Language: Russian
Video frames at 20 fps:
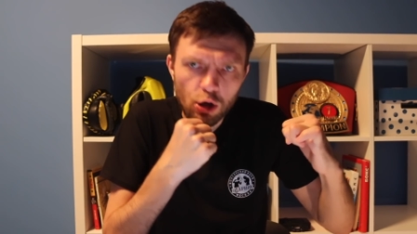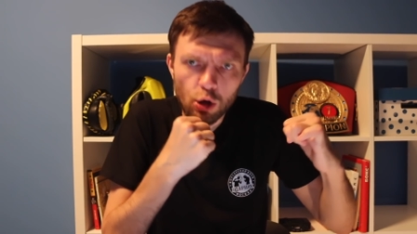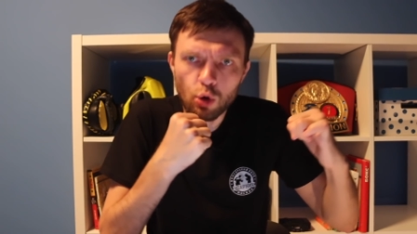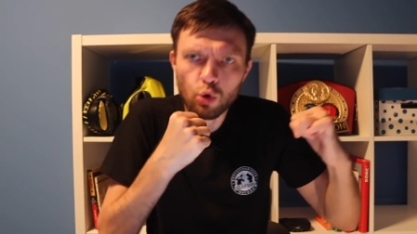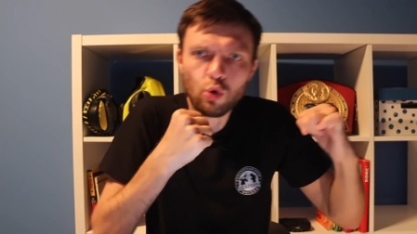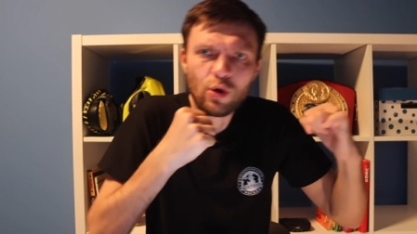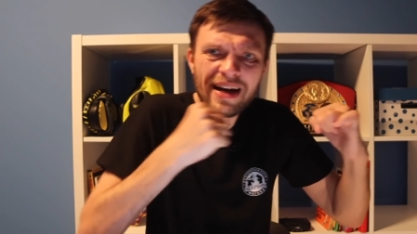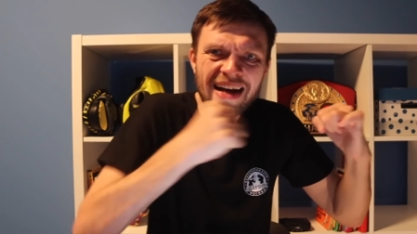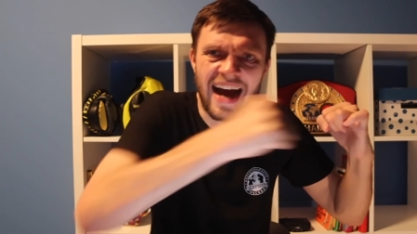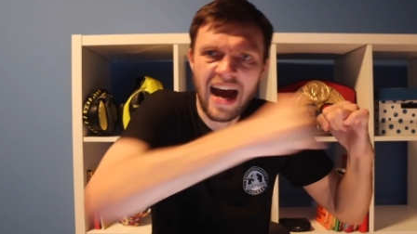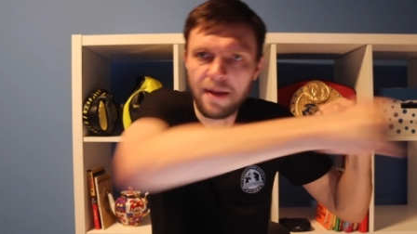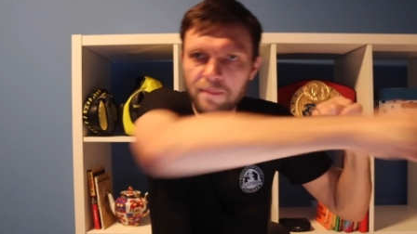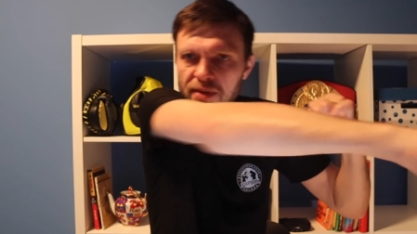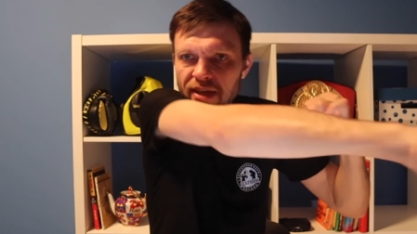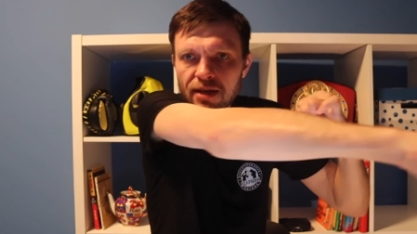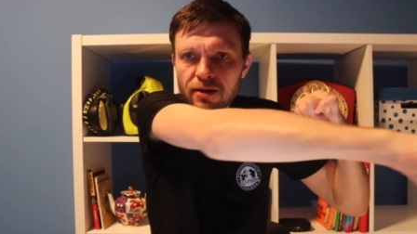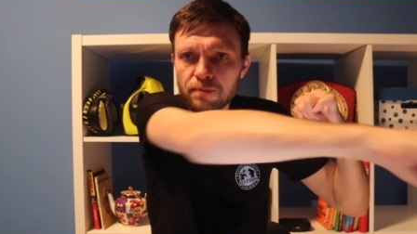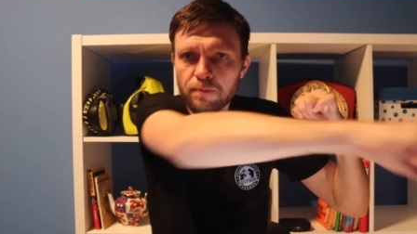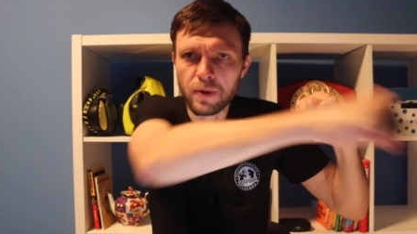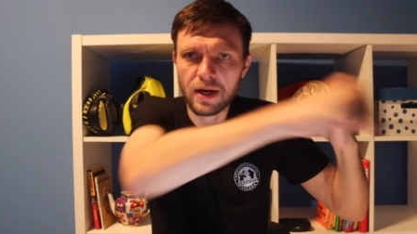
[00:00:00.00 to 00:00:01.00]

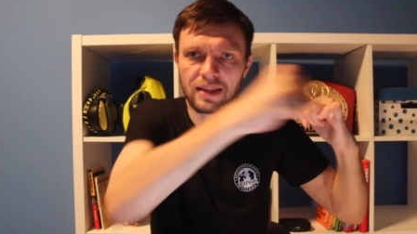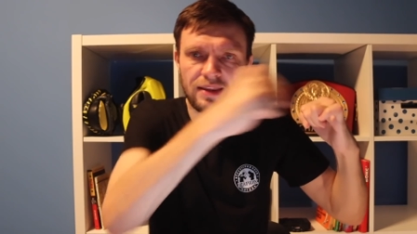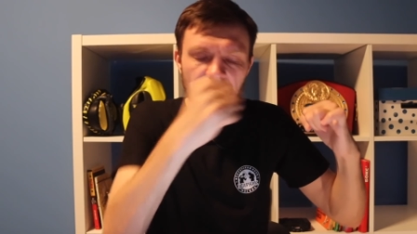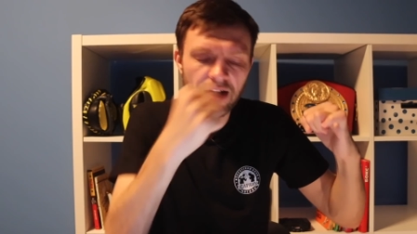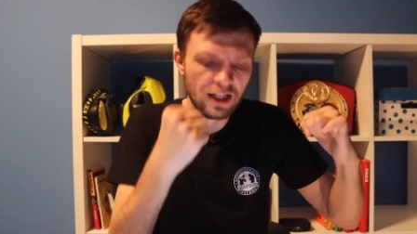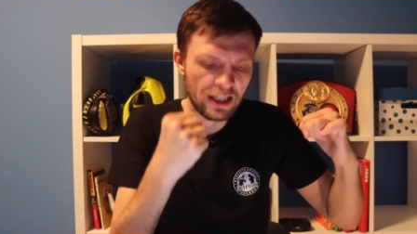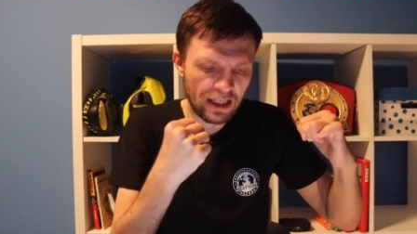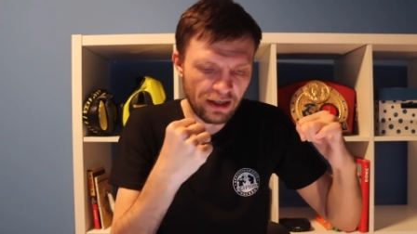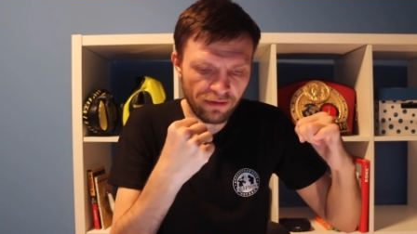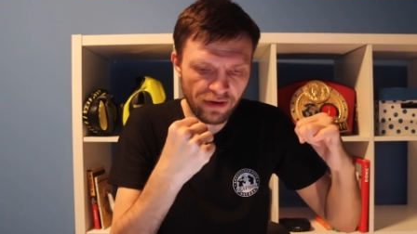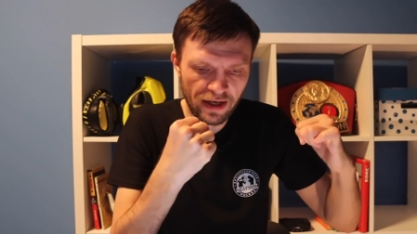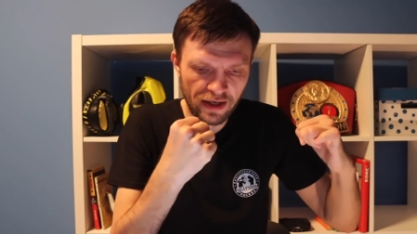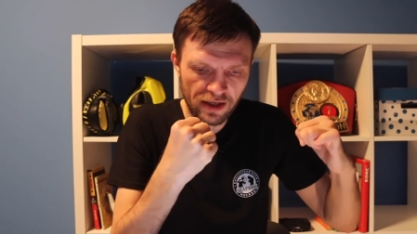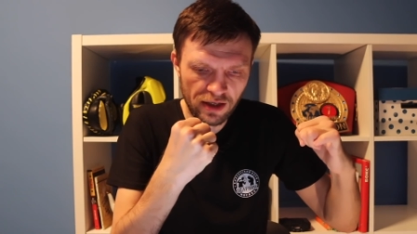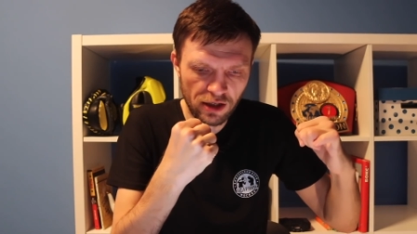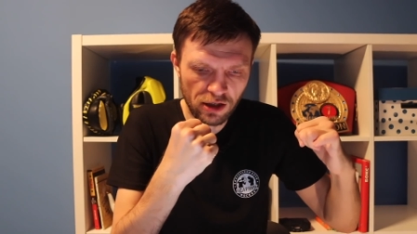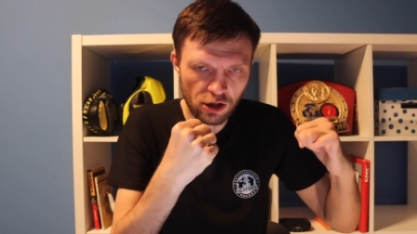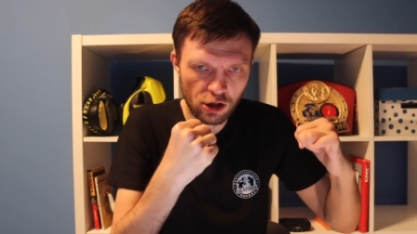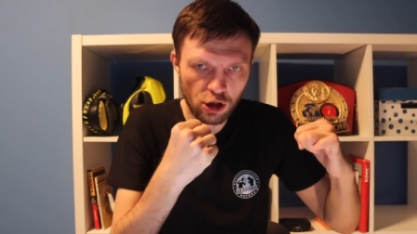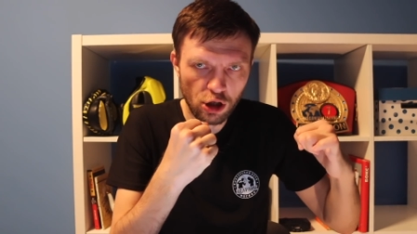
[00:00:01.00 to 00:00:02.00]
руками, проталкивая
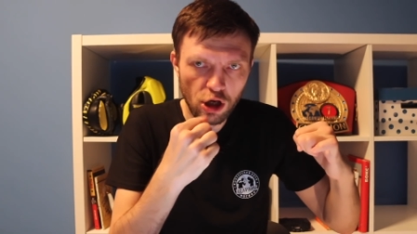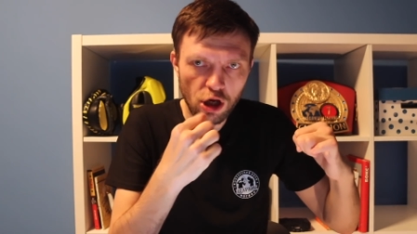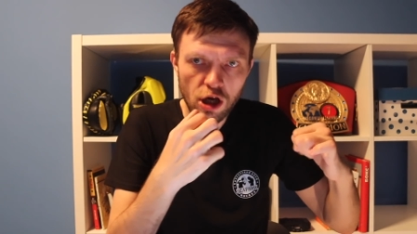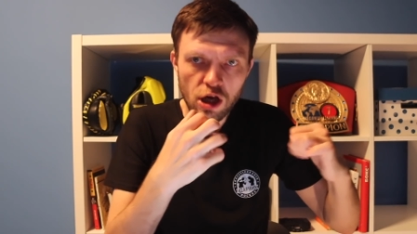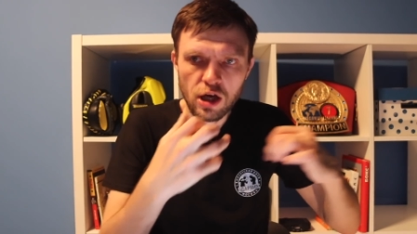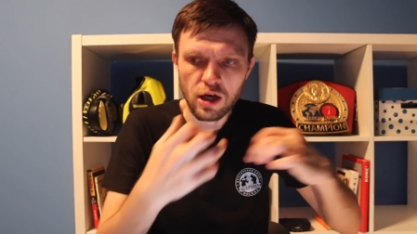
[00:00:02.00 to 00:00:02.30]
их,